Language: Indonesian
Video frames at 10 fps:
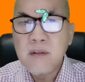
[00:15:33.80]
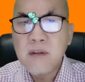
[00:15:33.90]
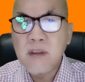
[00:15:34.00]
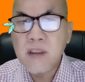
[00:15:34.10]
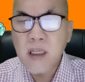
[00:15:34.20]

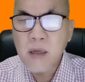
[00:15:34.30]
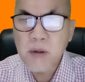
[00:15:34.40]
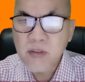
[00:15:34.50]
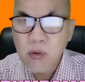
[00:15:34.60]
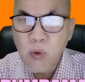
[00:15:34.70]
Ya, jadi
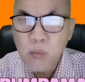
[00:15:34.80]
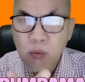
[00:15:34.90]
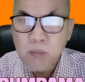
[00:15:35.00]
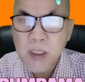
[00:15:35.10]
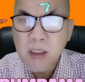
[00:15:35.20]
pasal
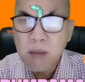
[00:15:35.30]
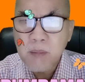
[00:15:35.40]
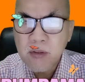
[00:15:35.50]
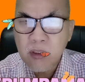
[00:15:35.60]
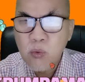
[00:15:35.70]
24 dan
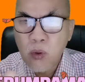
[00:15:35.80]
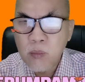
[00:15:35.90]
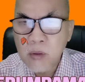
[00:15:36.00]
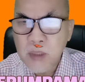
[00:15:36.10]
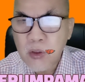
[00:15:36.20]
pasal
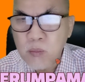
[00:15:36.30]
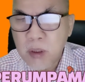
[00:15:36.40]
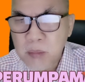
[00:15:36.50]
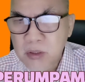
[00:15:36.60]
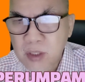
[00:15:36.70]
25 itu
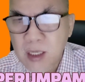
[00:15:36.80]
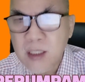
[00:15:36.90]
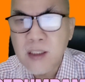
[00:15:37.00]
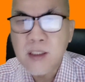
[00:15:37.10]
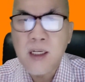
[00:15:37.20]

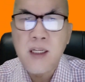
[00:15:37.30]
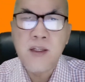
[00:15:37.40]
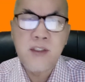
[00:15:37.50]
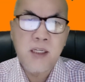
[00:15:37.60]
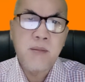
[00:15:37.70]
berbicara tentang
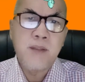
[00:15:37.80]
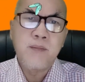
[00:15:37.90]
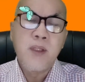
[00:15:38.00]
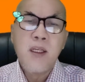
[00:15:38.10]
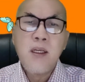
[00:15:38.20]
akhir zaman
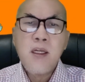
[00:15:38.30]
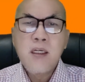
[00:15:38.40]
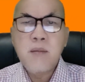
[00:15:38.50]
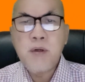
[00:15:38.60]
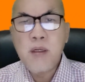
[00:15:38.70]

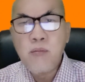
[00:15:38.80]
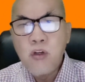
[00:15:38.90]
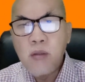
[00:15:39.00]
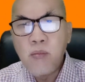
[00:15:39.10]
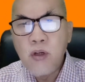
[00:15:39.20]
kepada
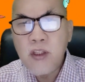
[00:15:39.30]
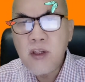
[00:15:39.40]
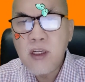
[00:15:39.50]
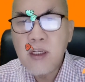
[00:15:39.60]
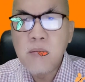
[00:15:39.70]

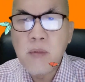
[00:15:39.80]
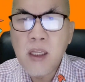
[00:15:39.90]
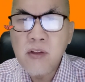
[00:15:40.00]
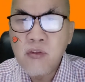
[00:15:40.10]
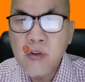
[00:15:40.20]
murid-muridnya dan
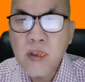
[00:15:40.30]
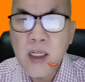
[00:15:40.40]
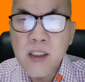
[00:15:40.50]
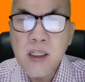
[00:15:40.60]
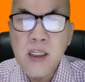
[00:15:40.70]

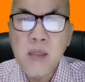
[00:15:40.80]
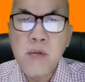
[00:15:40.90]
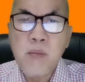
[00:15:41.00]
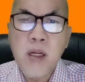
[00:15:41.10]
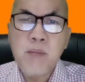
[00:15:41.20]
melanjutkannya dengan
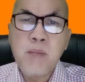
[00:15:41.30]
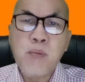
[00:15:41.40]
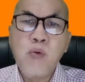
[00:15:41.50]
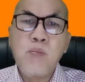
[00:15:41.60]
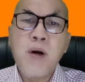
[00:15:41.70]
beberapa
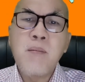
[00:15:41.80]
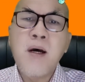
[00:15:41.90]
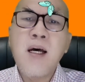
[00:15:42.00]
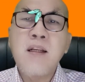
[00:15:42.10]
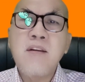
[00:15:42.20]

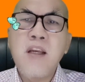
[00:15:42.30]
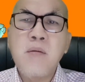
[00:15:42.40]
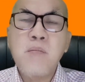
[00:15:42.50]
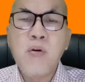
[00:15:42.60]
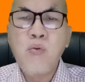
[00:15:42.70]
perumpamaan
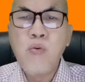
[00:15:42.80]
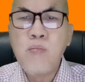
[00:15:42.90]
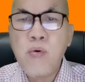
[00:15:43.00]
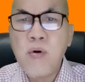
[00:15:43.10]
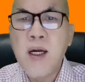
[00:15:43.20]
yang
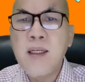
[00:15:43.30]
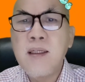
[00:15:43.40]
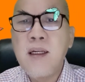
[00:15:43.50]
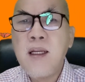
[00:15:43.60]
berhubungan